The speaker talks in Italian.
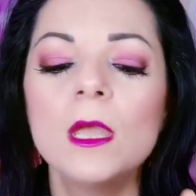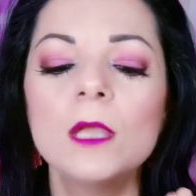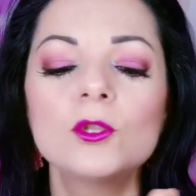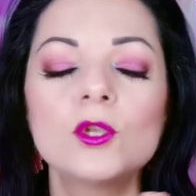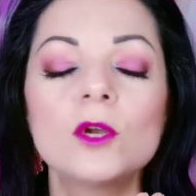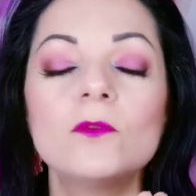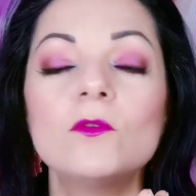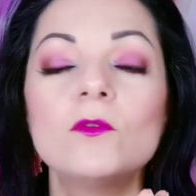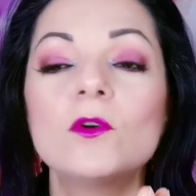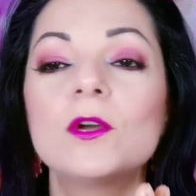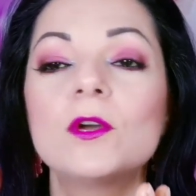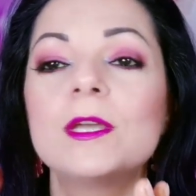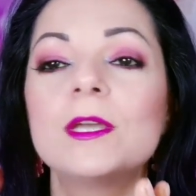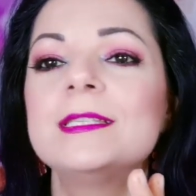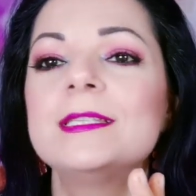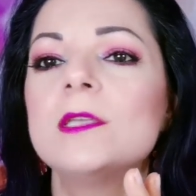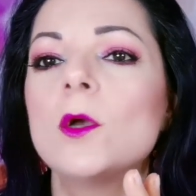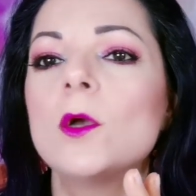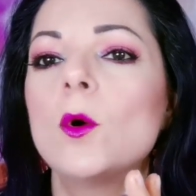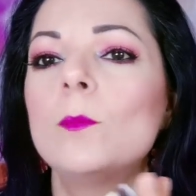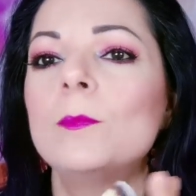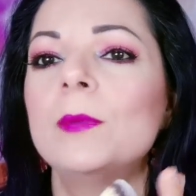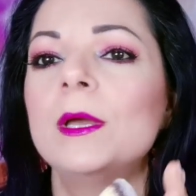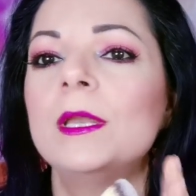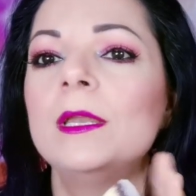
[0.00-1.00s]
trovo che
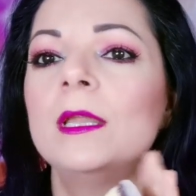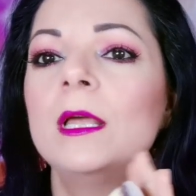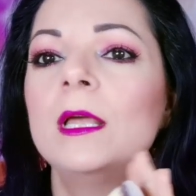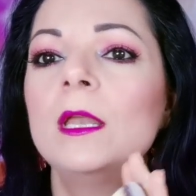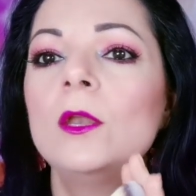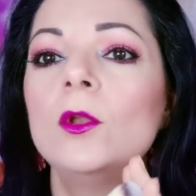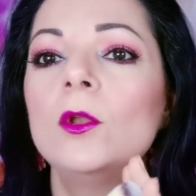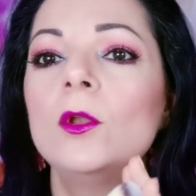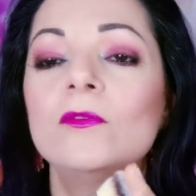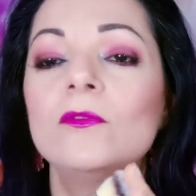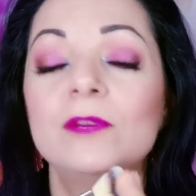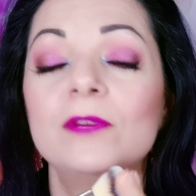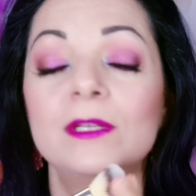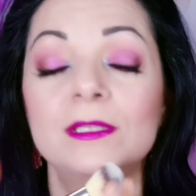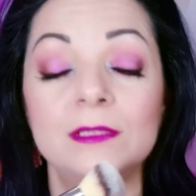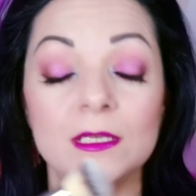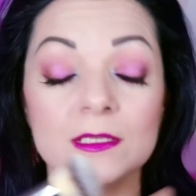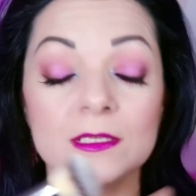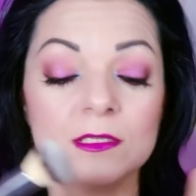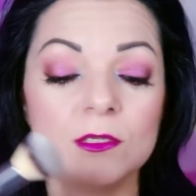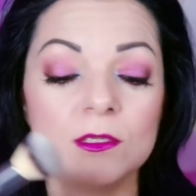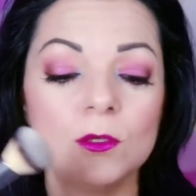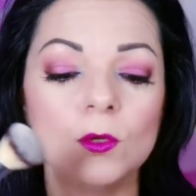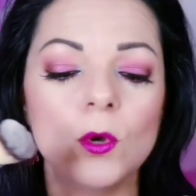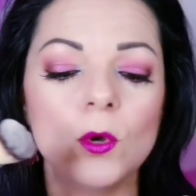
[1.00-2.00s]
sia un pennello
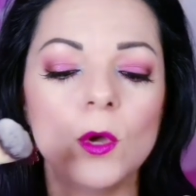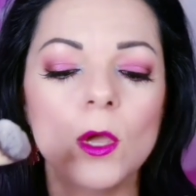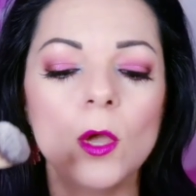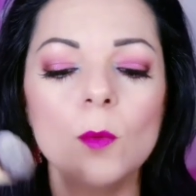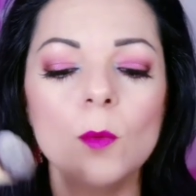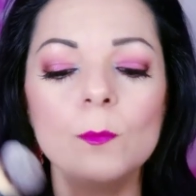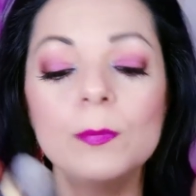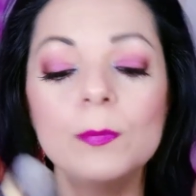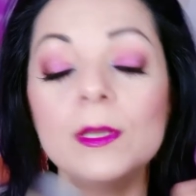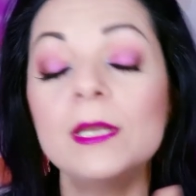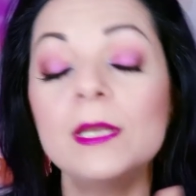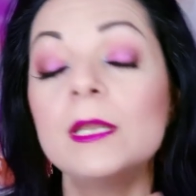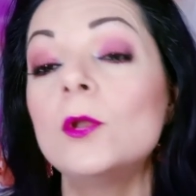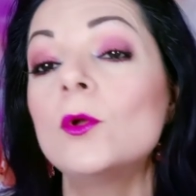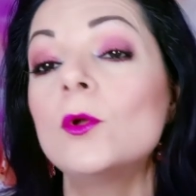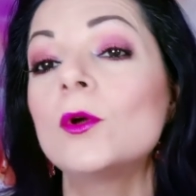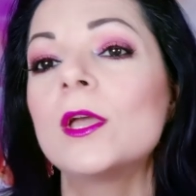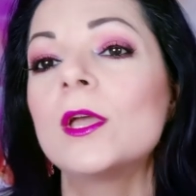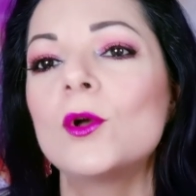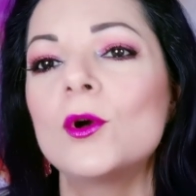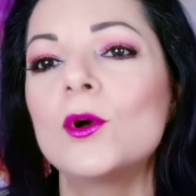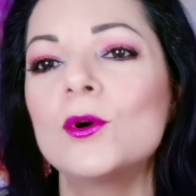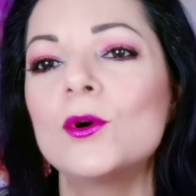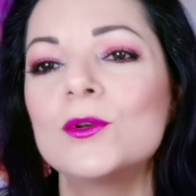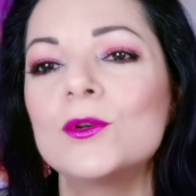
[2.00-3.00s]
fantastico, è un pennello
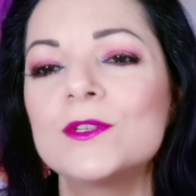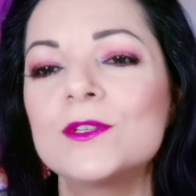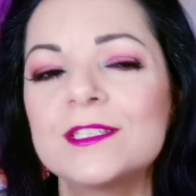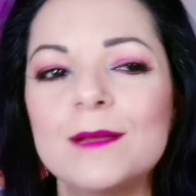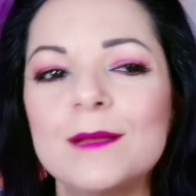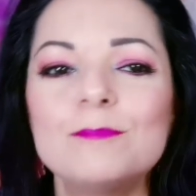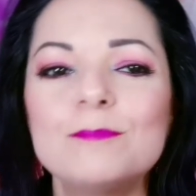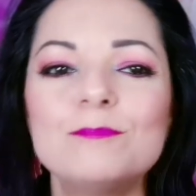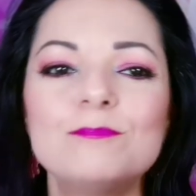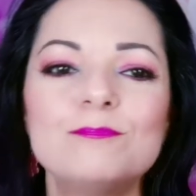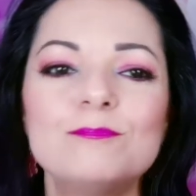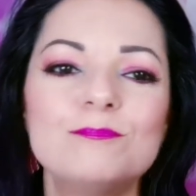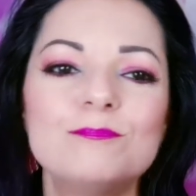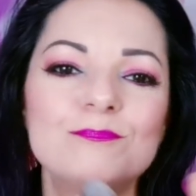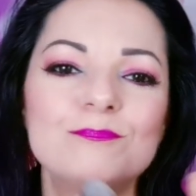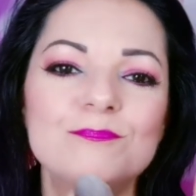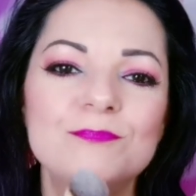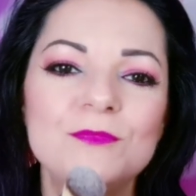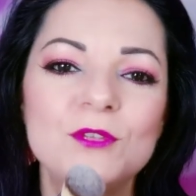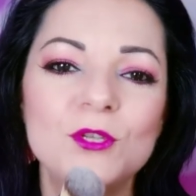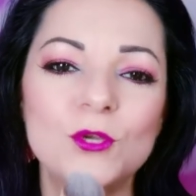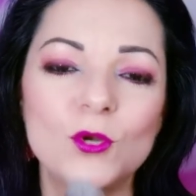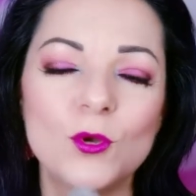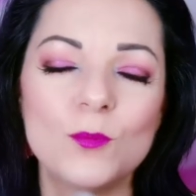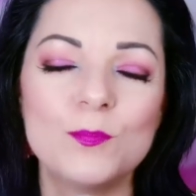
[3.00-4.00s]
che costa,
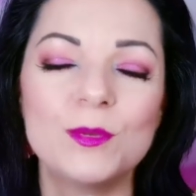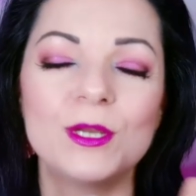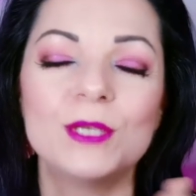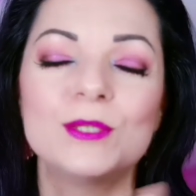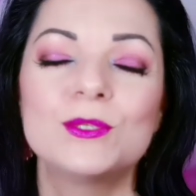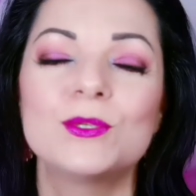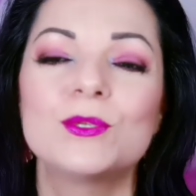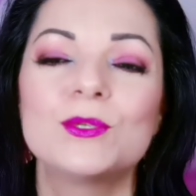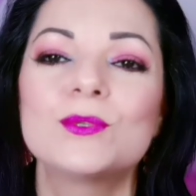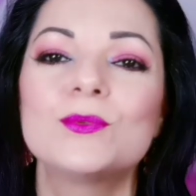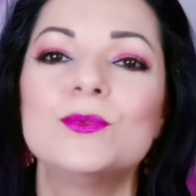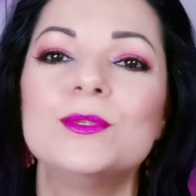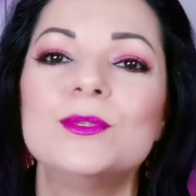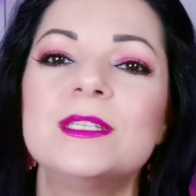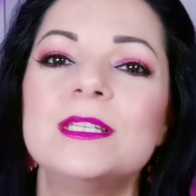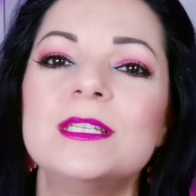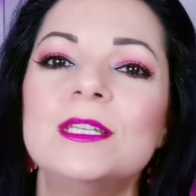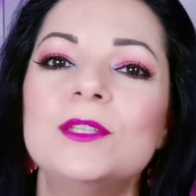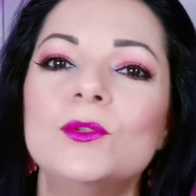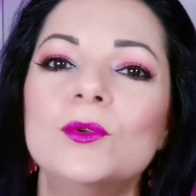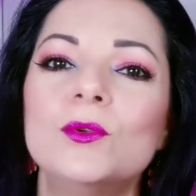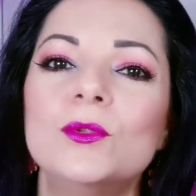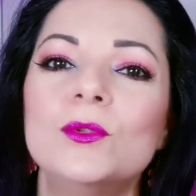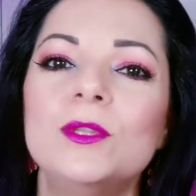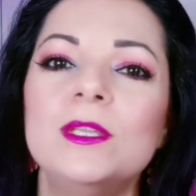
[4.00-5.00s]
io l'ho preso sul
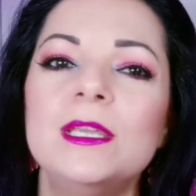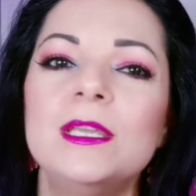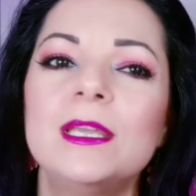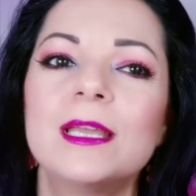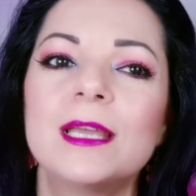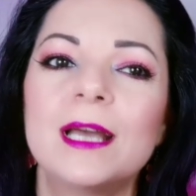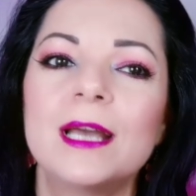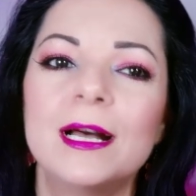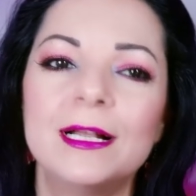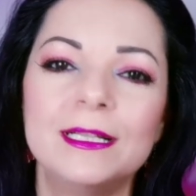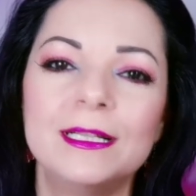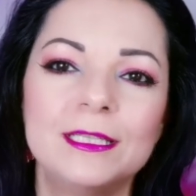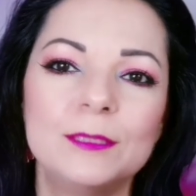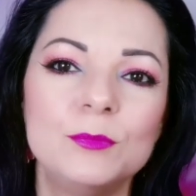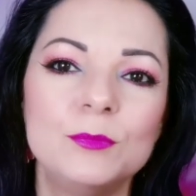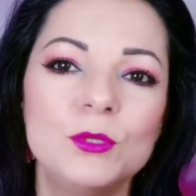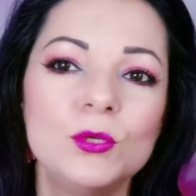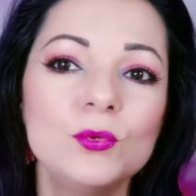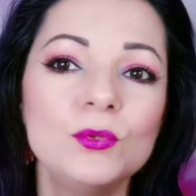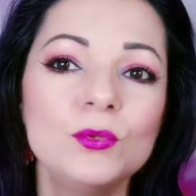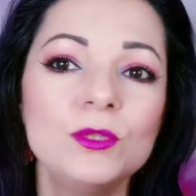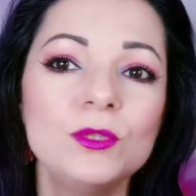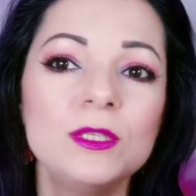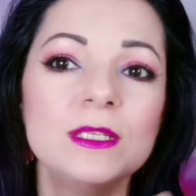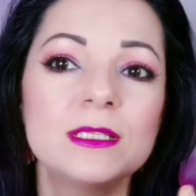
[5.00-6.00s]
sito di Cult
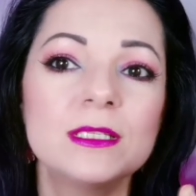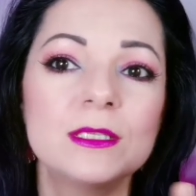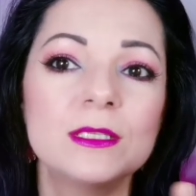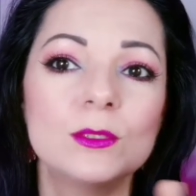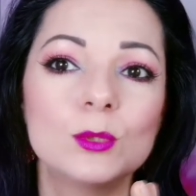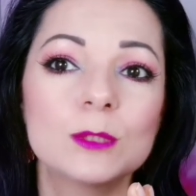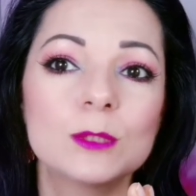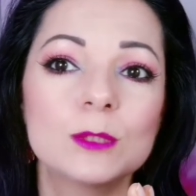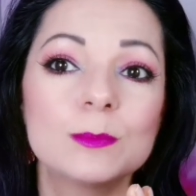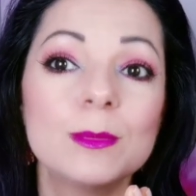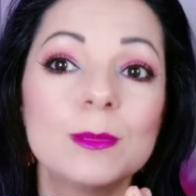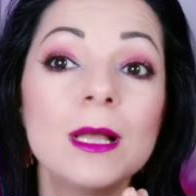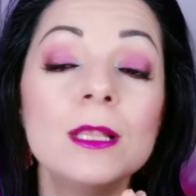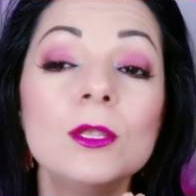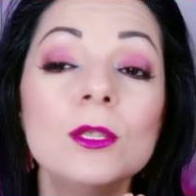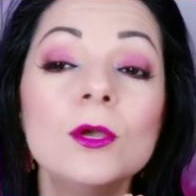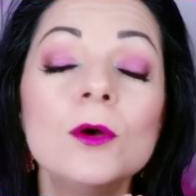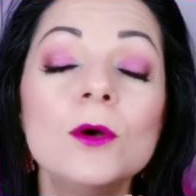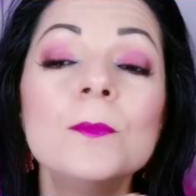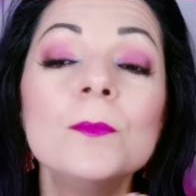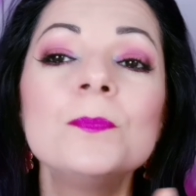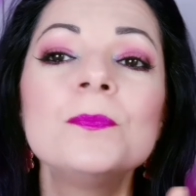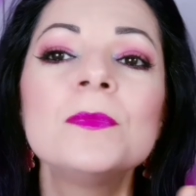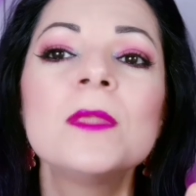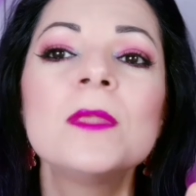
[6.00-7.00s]
Beauty se non
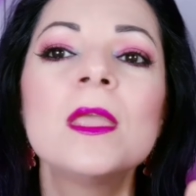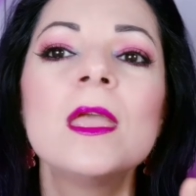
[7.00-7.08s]
sbaglio,